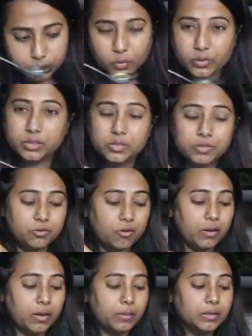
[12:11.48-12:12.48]
थोड़ी सी
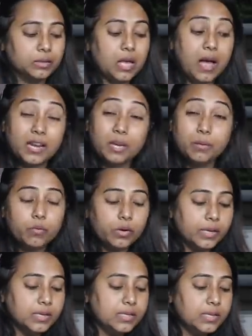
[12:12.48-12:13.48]
स्ट्रॉन्ग है बस खाने में वो
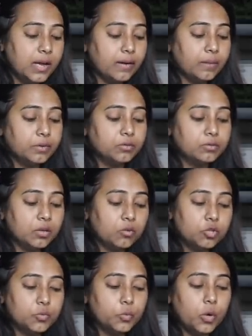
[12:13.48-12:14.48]
टेस्ट नहीं आ रहा है बट उसका
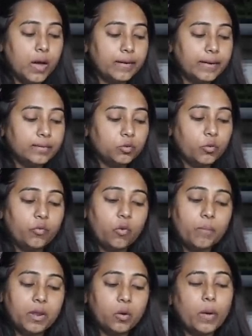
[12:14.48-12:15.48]
खुशबू आ रहा है तो
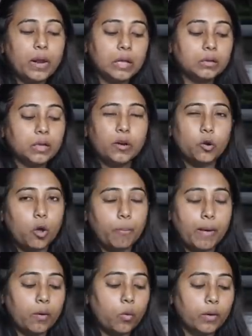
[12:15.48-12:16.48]
वो मेरे को एक लगता है
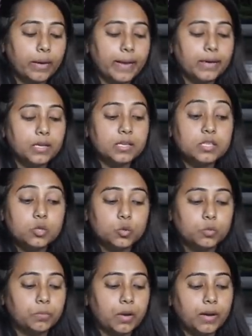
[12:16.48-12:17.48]
ड्रॉबैक हो गया है इस
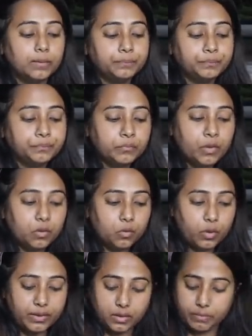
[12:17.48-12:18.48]
सूप का
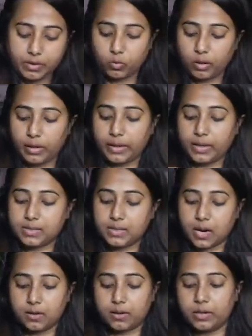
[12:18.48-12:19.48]
तो आई थिंक मेरे को लेके
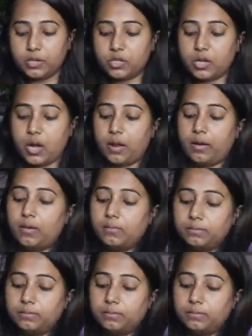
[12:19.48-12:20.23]
स्टार्ट करना चाहिए खाना